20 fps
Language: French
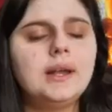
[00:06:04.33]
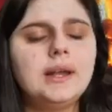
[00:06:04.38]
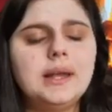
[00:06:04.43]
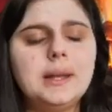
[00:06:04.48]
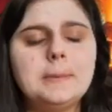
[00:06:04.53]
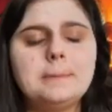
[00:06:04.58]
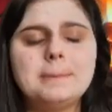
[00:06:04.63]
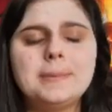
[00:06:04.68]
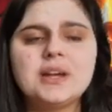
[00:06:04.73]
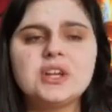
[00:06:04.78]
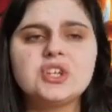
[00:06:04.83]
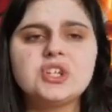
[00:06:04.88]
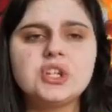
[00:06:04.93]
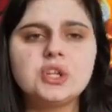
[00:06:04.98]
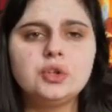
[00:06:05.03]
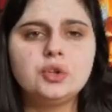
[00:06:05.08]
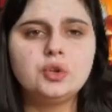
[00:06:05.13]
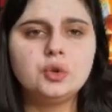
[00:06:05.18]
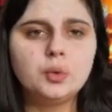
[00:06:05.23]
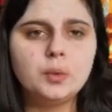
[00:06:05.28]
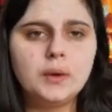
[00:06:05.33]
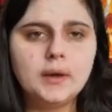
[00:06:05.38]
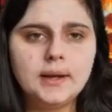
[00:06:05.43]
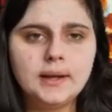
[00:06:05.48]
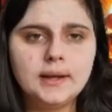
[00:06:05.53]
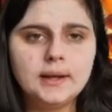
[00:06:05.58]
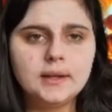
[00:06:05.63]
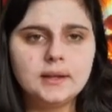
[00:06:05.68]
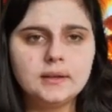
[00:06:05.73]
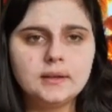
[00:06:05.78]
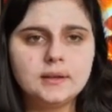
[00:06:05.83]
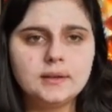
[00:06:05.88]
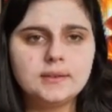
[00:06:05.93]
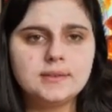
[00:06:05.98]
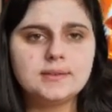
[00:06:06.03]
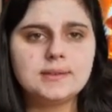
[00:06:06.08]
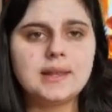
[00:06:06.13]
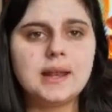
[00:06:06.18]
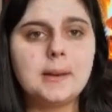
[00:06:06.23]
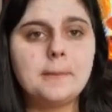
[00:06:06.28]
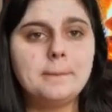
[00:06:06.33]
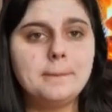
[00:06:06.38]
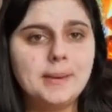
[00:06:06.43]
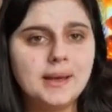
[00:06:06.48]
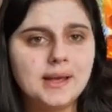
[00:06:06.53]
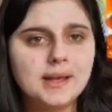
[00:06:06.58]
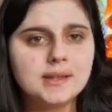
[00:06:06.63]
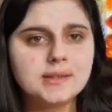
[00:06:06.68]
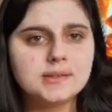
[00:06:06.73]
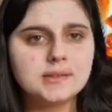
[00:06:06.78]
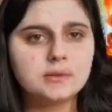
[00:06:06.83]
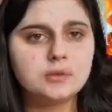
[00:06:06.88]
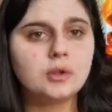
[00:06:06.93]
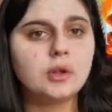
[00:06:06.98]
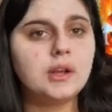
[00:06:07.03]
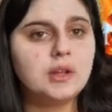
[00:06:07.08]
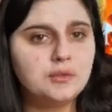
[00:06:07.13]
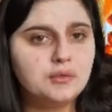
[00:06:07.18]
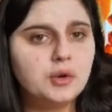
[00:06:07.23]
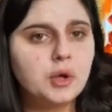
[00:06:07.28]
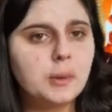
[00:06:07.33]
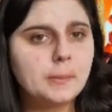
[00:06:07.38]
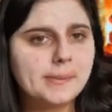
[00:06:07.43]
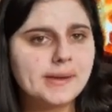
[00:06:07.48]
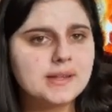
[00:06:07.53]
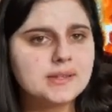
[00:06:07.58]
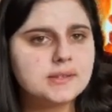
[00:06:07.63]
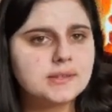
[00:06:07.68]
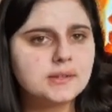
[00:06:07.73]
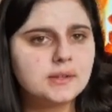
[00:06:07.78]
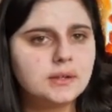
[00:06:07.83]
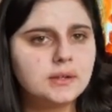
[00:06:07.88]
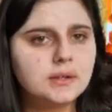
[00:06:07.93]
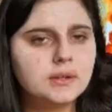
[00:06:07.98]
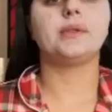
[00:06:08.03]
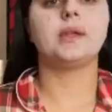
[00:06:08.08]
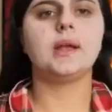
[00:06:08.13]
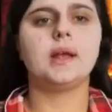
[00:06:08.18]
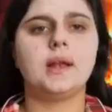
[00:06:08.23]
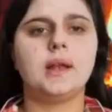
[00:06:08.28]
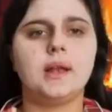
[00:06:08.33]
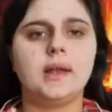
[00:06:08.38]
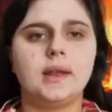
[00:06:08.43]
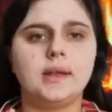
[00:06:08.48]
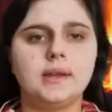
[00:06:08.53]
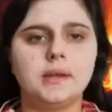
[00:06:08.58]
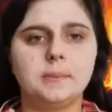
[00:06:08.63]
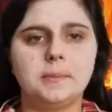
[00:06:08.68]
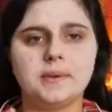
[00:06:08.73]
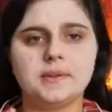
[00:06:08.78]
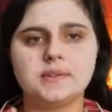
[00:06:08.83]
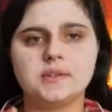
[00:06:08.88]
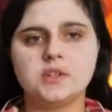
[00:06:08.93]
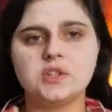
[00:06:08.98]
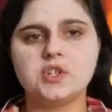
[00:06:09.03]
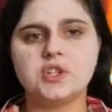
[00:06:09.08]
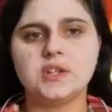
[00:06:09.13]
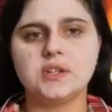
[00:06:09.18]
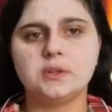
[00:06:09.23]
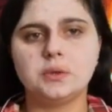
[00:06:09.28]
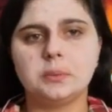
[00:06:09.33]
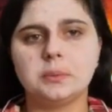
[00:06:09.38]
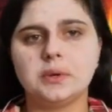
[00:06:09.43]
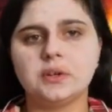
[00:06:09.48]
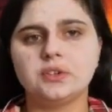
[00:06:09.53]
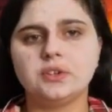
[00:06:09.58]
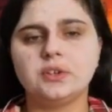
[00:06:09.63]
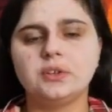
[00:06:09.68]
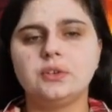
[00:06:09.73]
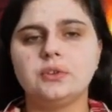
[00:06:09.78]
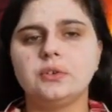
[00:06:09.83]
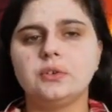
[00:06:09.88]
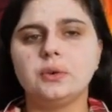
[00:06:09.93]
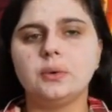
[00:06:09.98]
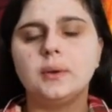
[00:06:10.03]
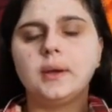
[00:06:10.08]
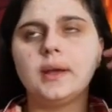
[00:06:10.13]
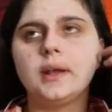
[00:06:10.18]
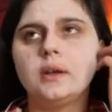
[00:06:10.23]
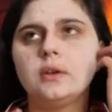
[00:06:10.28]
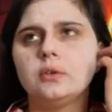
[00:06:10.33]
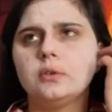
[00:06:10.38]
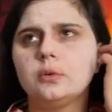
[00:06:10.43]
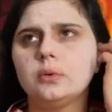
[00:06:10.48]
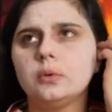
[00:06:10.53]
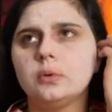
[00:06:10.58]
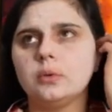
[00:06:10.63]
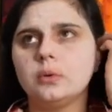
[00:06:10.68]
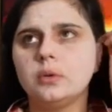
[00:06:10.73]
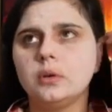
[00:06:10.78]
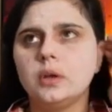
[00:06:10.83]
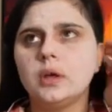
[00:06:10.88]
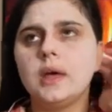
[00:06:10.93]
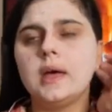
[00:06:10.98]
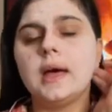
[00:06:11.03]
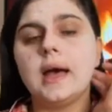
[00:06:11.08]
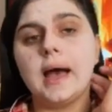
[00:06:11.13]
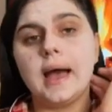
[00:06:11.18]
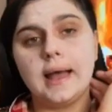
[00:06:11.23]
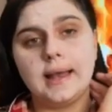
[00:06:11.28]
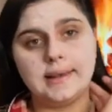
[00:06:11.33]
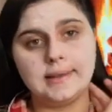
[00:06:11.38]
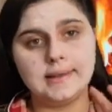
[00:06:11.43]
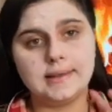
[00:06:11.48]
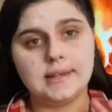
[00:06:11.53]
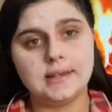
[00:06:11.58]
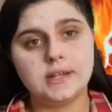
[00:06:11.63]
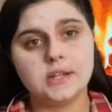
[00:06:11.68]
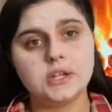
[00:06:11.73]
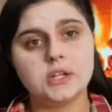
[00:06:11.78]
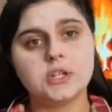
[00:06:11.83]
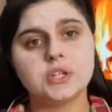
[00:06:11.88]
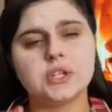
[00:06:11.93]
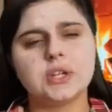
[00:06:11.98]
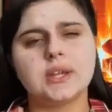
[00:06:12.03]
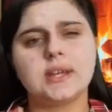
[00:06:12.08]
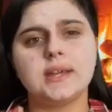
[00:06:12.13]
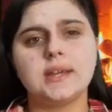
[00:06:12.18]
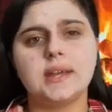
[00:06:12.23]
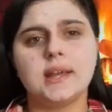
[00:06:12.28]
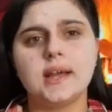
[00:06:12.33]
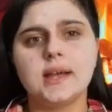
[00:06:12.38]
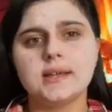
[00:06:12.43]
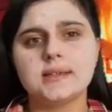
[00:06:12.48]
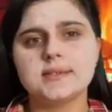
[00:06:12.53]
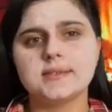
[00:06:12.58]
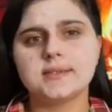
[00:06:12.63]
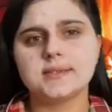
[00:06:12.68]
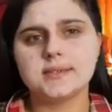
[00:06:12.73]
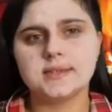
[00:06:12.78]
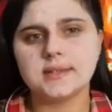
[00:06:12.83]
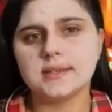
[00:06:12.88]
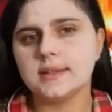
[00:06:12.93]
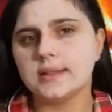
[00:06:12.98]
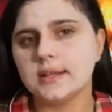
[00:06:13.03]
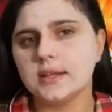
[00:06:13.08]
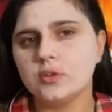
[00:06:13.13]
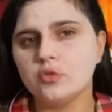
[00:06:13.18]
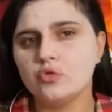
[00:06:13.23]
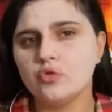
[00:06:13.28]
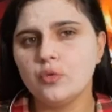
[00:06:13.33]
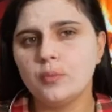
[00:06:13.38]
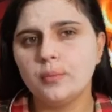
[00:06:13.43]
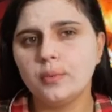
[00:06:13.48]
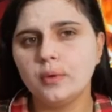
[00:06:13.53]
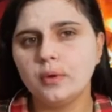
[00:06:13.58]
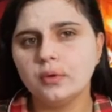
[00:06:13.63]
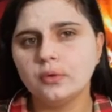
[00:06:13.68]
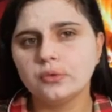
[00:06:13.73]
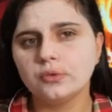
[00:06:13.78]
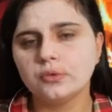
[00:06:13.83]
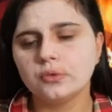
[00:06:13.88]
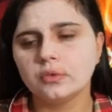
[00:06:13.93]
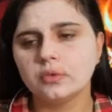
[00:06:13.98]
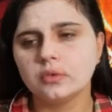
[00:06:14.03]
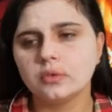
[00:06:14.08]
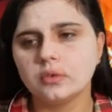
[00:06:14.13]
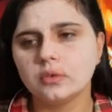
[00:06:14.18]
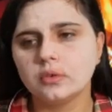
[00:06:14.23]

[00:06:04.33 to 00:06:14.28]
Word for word: Les marchés de Noël, c'est la base dans les vlogmas. L'année passée, j'ai été au marché de Noël euh, à Liège et à Ciné, je pense.